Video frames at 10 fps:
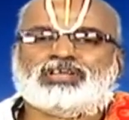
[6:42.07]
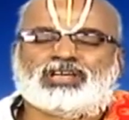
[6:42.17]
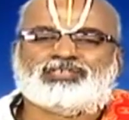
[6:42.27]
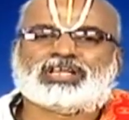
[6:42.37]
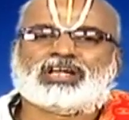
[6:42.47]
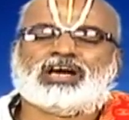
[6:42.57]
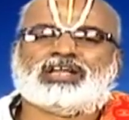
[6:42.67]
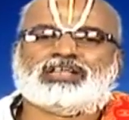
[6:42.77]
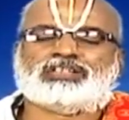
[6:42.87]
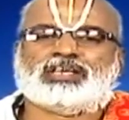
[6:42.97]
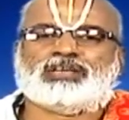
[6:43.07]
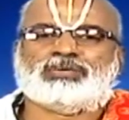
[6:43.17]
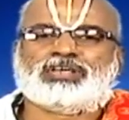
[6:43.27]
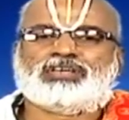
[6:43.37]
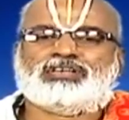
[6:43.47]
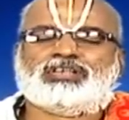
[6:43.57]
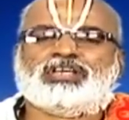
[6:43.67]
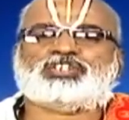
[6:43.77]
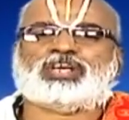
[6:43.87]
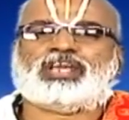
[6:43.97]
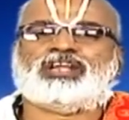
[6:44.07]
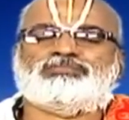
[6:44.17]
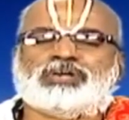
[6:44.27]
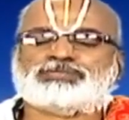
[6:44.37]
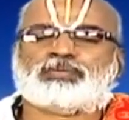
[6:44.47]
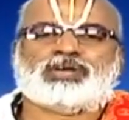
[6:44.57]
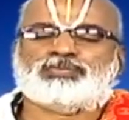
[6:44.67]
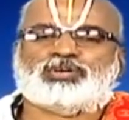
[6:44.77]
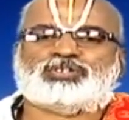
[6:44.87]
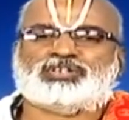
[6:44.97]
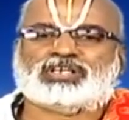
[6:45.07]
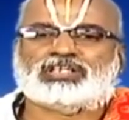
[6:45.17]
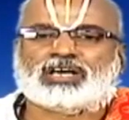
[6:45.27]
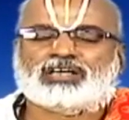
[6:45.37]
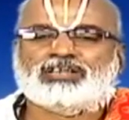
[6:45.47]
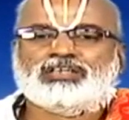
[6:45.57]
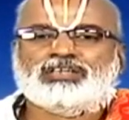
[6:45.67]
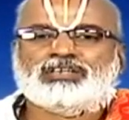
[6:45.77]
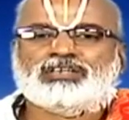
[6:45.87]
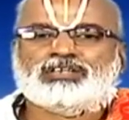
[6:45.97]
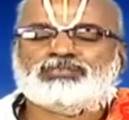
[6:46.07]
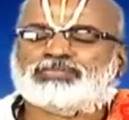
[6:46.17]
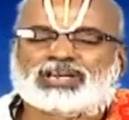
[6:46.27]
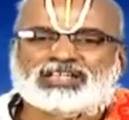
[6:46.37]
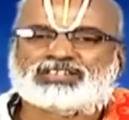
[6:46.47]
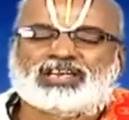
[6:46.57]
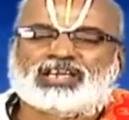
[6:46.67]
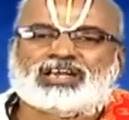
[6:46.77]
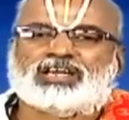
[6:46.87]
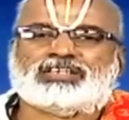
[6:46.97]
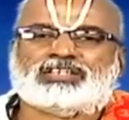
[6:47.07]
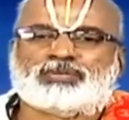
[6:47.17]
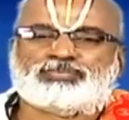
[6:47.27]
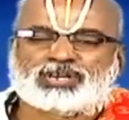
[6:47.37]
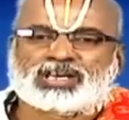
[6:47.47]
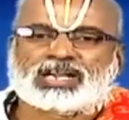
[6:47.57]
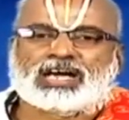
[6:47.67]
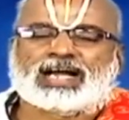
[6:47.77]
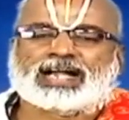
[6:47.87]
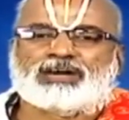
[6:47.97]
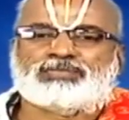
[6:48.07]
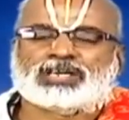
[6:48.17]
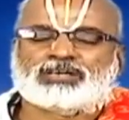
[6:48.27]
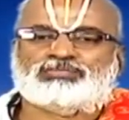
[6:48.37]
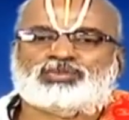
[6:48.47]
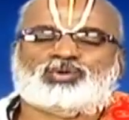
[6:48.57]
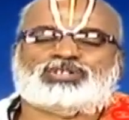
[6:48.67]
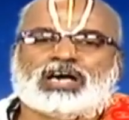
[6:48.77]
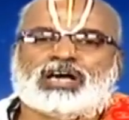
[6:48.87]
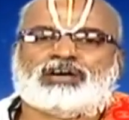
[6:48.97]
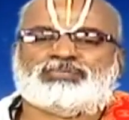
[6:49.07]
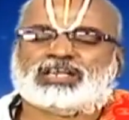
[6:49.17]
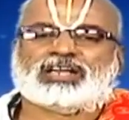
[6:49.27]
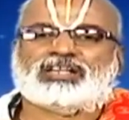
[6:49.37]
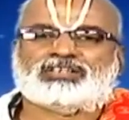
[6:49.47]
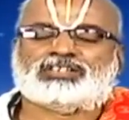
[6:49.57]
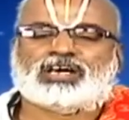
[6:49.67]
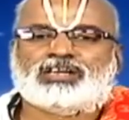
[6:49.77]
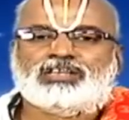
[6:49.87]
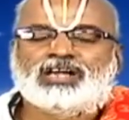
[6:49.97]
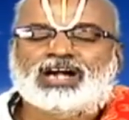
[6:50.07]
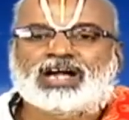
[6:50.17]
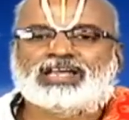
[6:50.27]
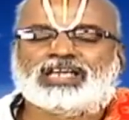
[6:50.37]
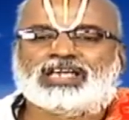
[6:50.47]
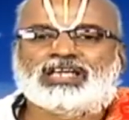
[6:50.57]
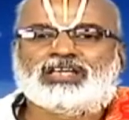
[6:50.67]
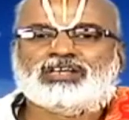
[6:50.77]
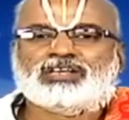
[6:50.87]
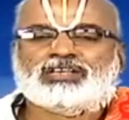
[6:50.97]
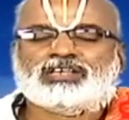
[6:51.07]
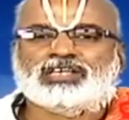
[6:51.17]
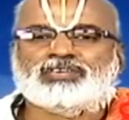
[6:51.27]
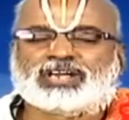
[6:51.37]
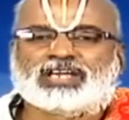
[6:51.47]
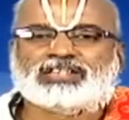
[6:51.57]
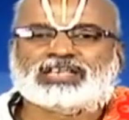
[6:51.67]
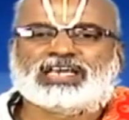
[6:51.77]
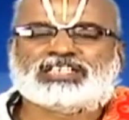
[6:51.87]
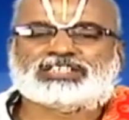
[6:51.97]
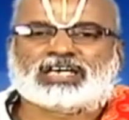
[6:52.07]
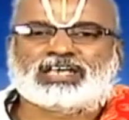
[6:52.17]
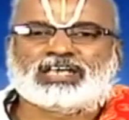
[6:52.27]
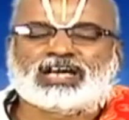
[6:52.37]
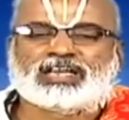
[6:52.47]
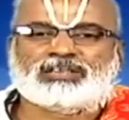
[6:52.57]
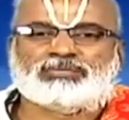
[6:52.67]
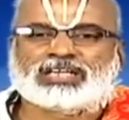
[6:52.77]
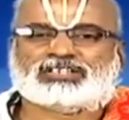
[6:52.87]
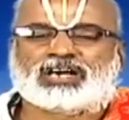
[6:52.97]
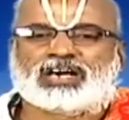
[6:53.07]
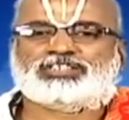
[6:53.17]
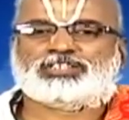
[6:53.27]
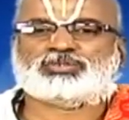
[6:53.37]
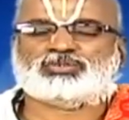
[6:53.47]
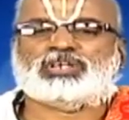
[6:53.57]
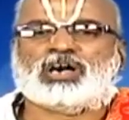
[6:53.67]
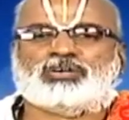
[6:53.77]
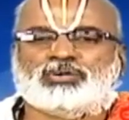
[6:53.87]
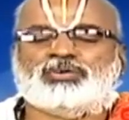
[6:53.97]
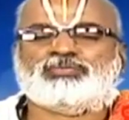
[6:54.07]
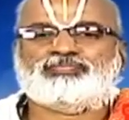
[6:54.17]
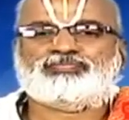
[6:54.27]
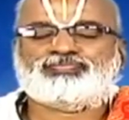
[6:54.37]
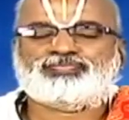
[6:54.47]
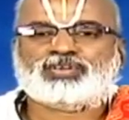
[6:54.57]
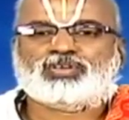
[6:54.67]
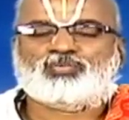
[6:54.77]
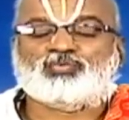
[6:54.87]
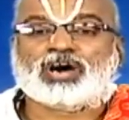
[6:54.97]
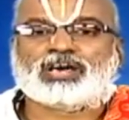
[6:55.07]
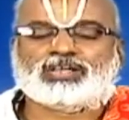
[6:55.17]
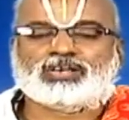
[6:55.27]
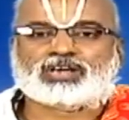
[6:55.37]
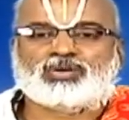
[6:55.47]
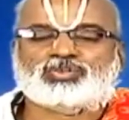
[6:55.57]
ఏ విధంగానైతే ఏమి ఈ శరీరం భస్మం అయిపోతుంది కదా మళ్ళా తిరిగి రాదు కదా పునరాగమనం కుత మళ్ళా రాదు కదా అని ఎవరైతే శరీరాన్ని మాత్రం ఆశిస్తున్నారో వారి యొక్క